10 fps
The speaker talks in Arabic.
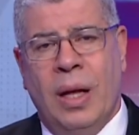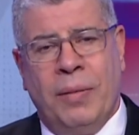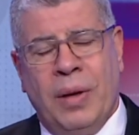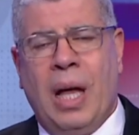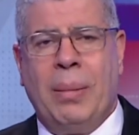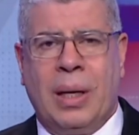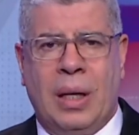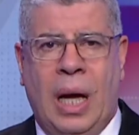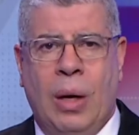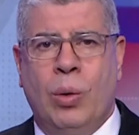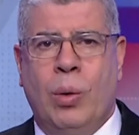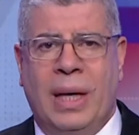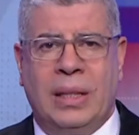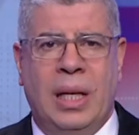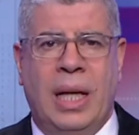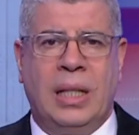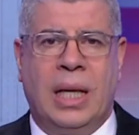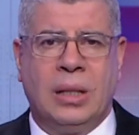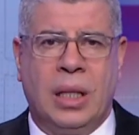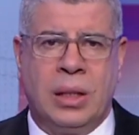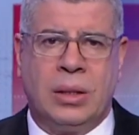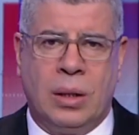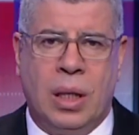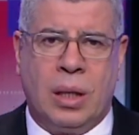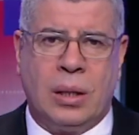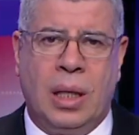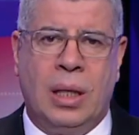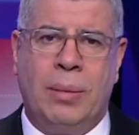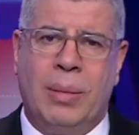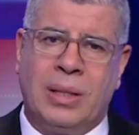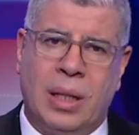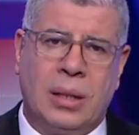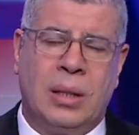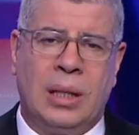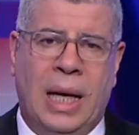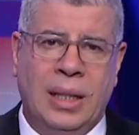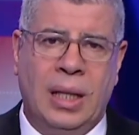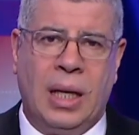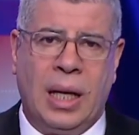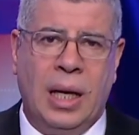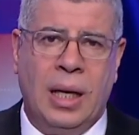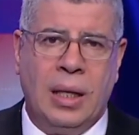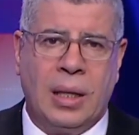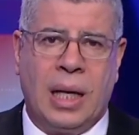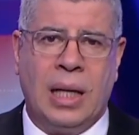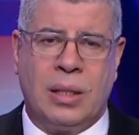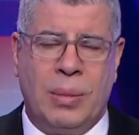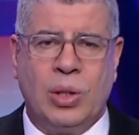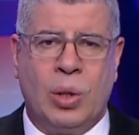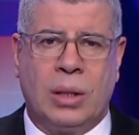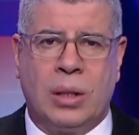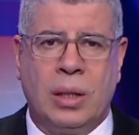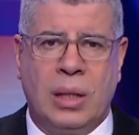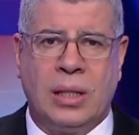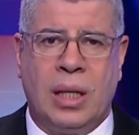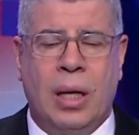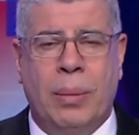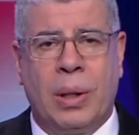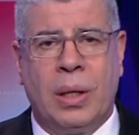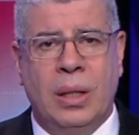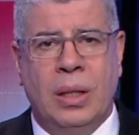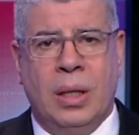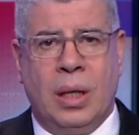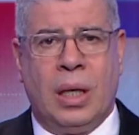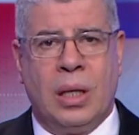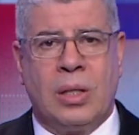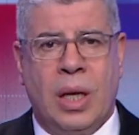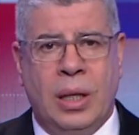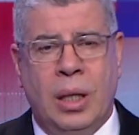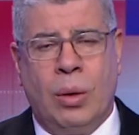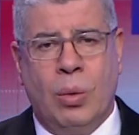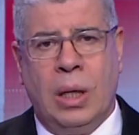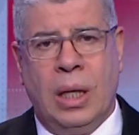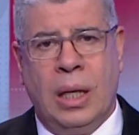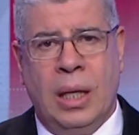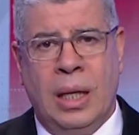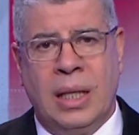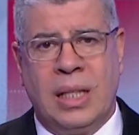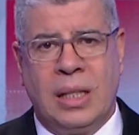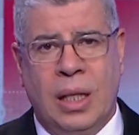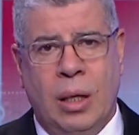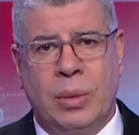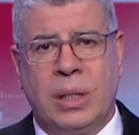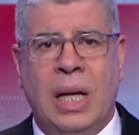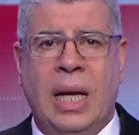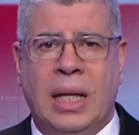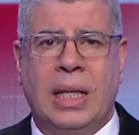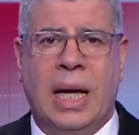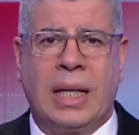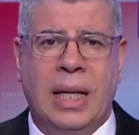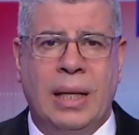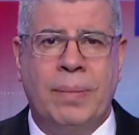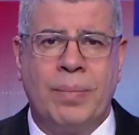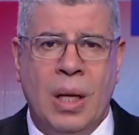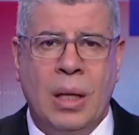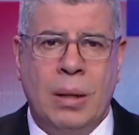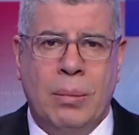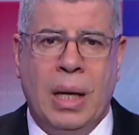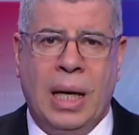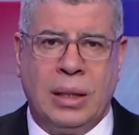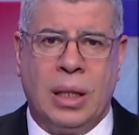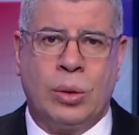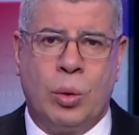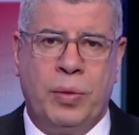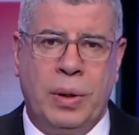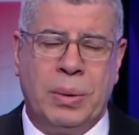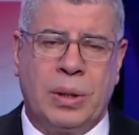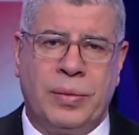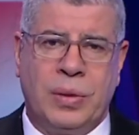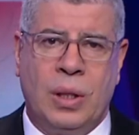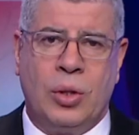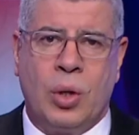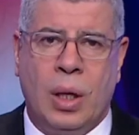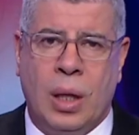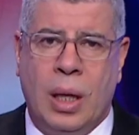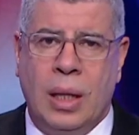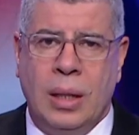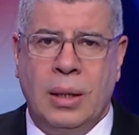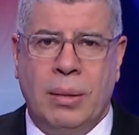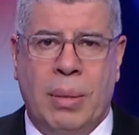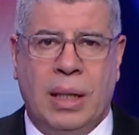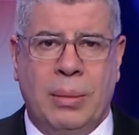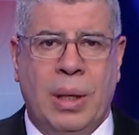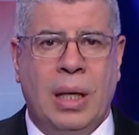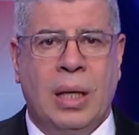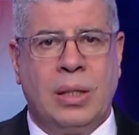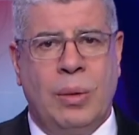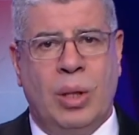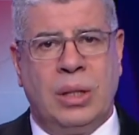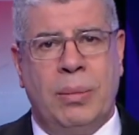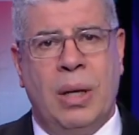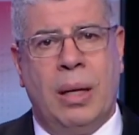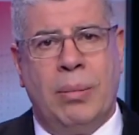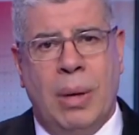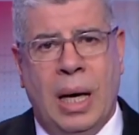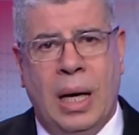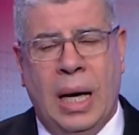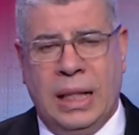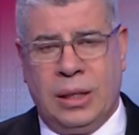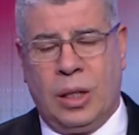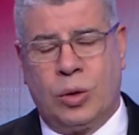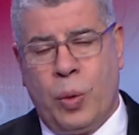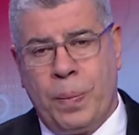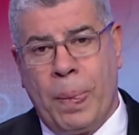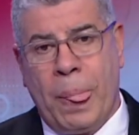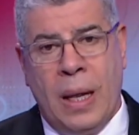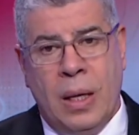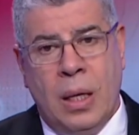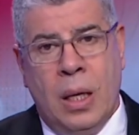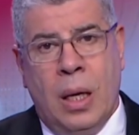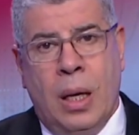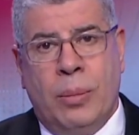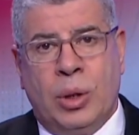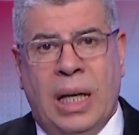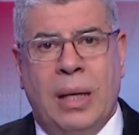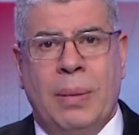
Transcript: في خبر هقوله بعدين لان عند قضيه النهارده ما تردد عن الغاء كاس مصر اعتقد هذا الخبر غير صحيح ولا اساس له من الصحه لكن هتكلم مع حضراتكم فيه بالتفصيل ان شاء الله بعد ما اخلص المقدمه مع حضراتكم. مدرب